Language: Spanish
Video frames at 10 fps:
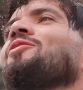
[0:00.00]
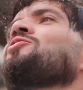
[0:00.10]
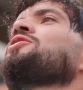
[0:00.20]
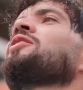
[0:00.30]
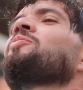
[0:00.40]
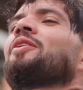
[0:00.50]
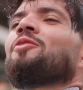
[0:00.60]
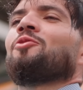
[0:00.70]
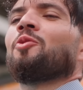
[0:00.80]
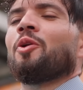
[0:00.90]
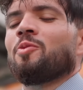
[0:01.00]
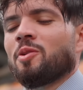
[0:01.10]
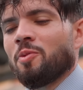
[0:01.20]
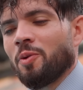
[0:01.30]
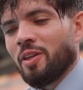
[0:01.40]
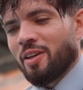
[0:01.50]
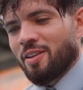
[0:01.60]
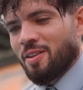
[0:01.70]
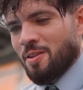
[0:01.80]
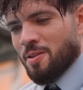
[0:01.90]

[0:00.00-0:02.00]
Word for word: Tú siempre con tus bromas, mi vida.